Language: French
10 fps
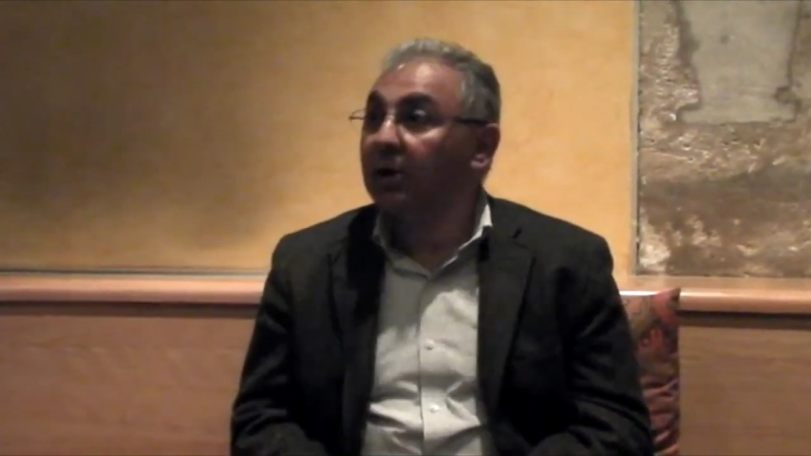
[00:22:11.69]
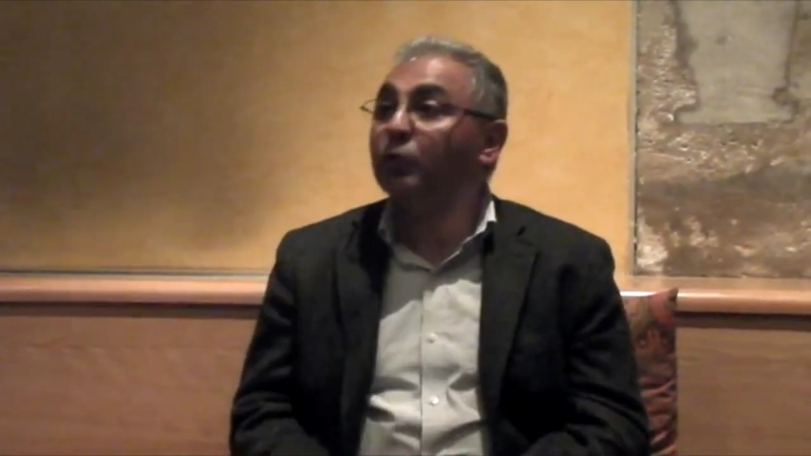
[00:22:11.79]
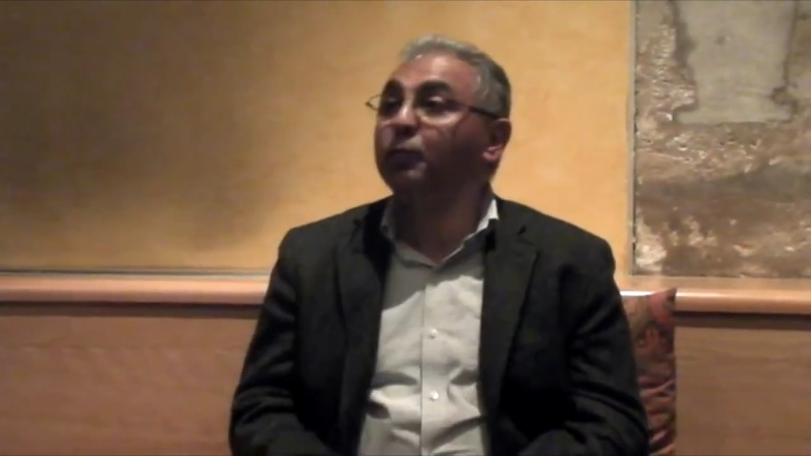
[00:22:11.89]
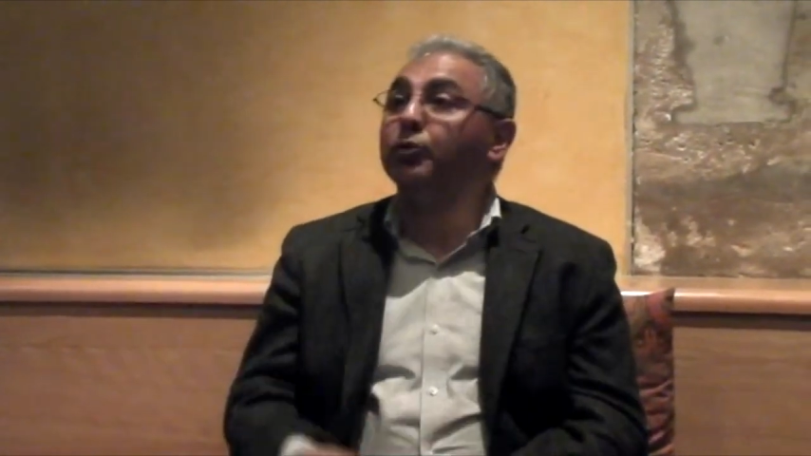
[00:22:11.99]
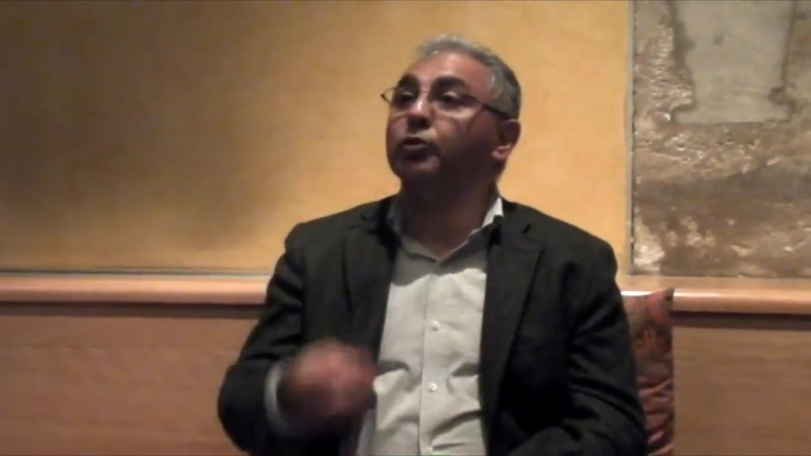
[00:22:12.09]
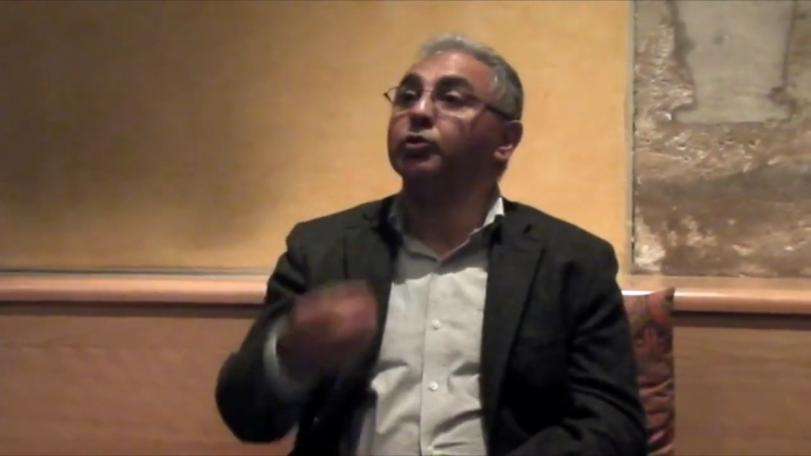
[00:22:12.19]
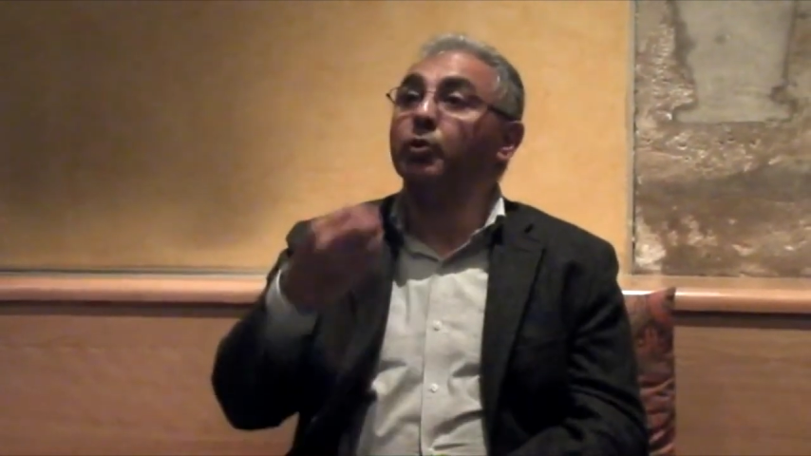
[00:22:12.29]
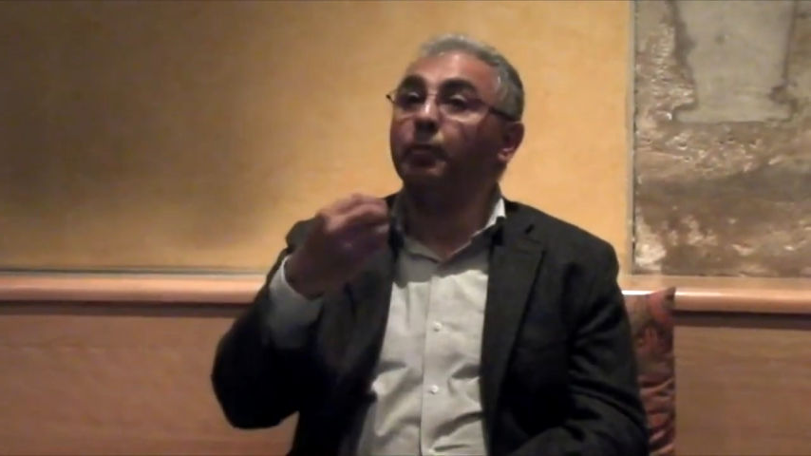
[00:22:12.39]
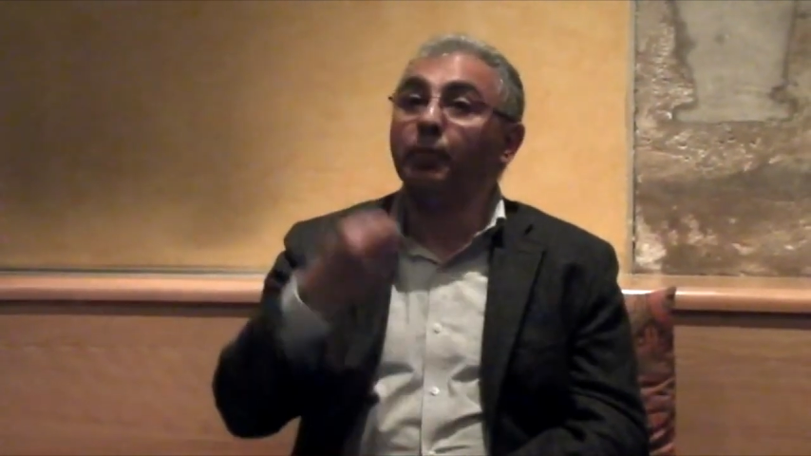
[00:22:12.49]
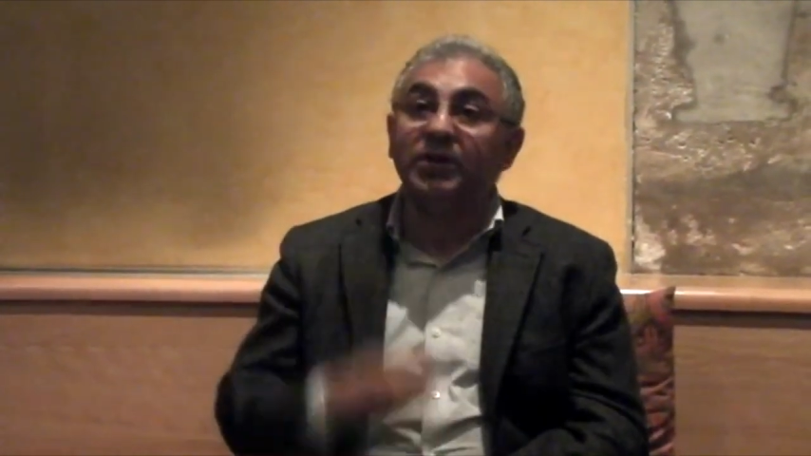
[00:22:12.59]
ou plutôt ce
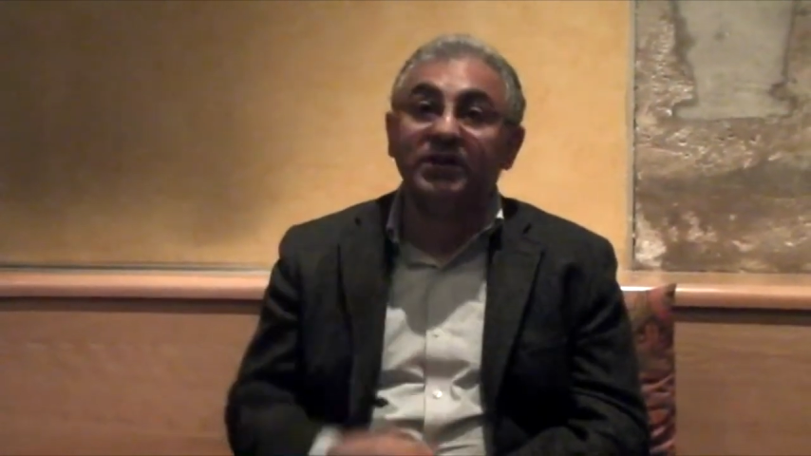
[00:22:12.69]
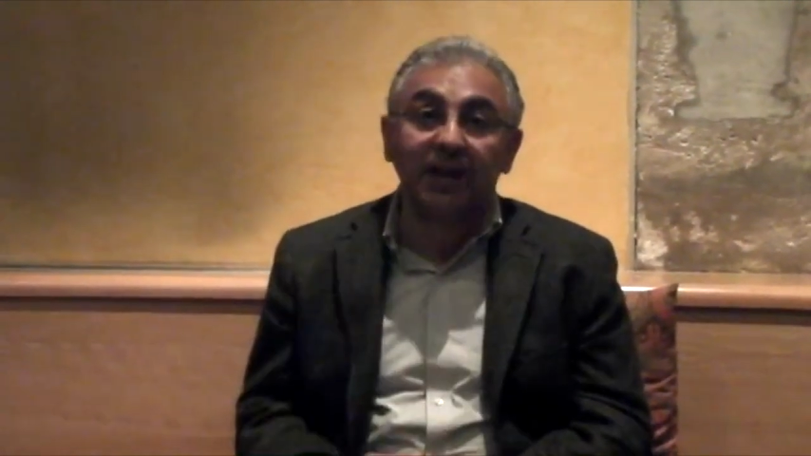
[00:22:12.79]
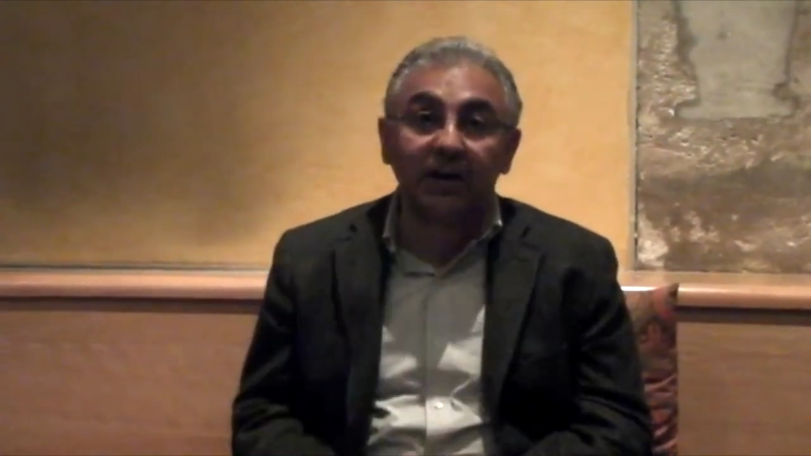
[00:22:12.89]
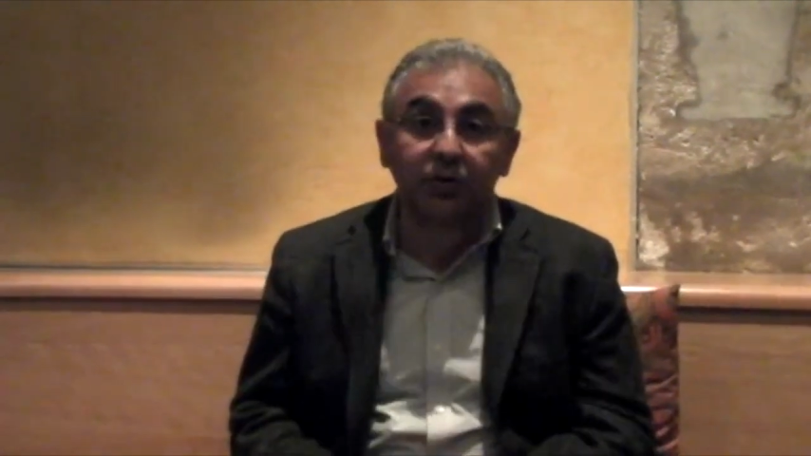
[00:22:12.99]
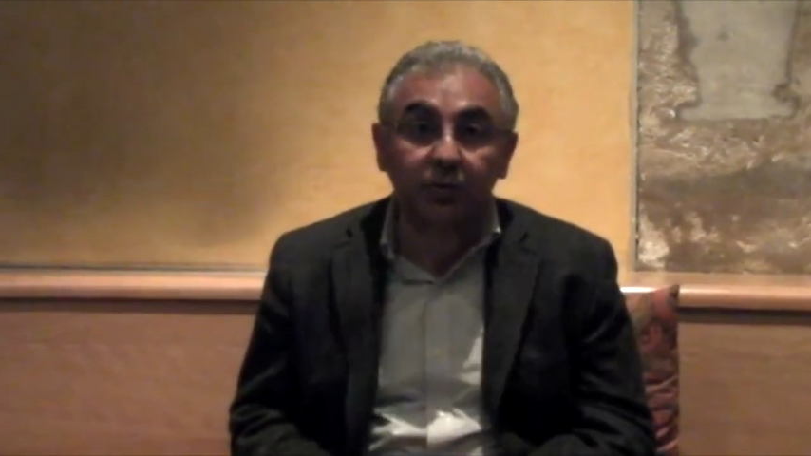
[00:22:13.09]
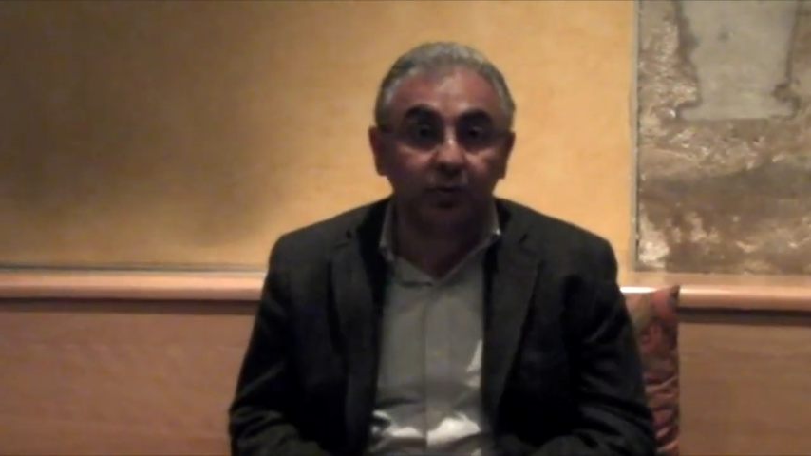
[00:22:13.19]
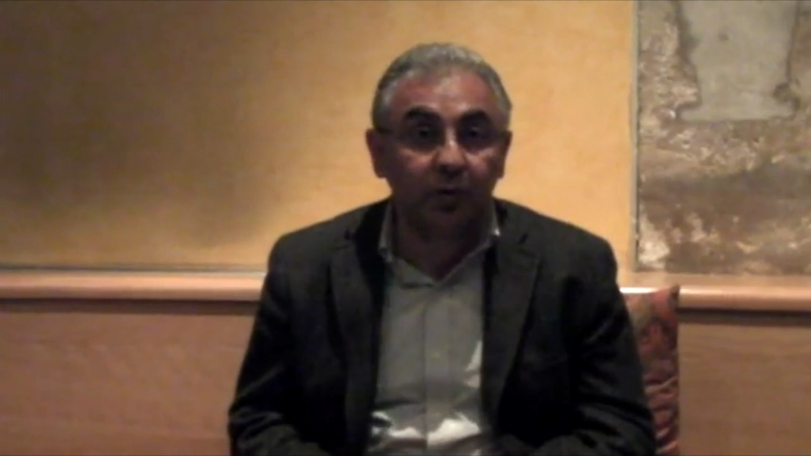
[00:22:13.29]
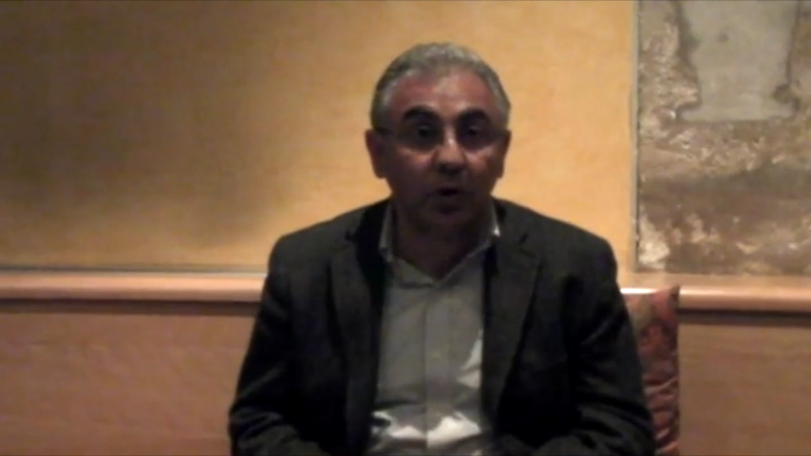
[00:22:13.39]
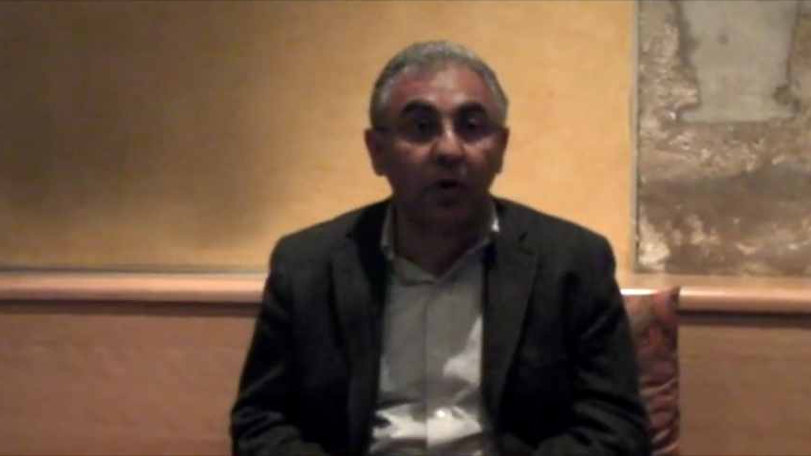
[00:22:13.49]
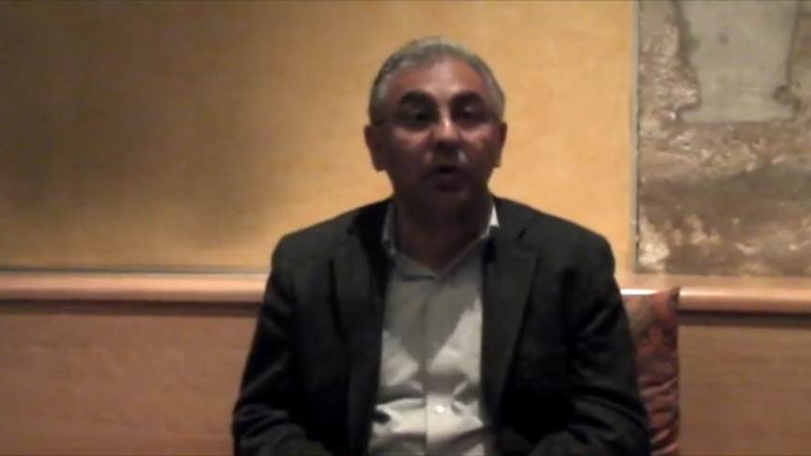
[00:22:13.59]
polissage du
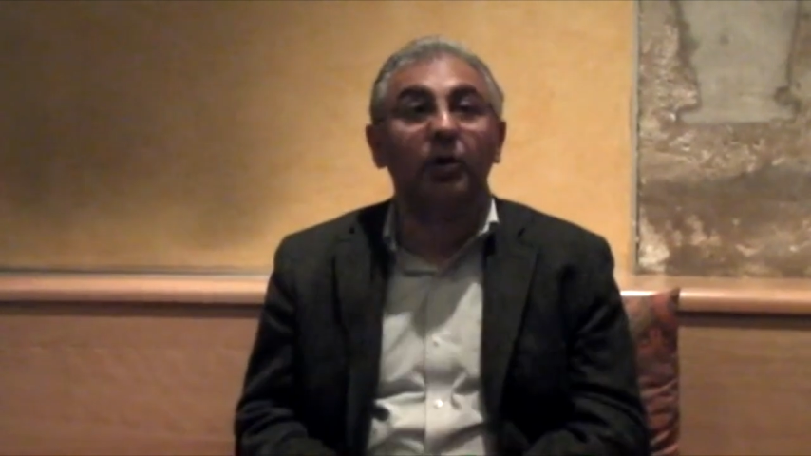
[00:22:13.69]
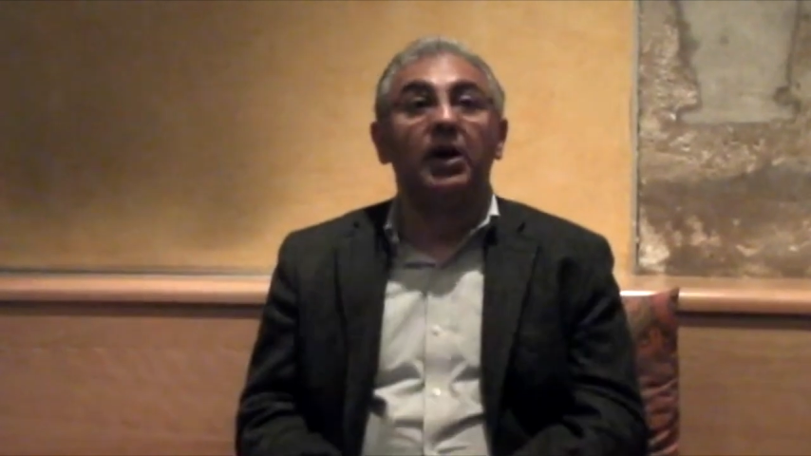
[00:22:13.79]
cœur.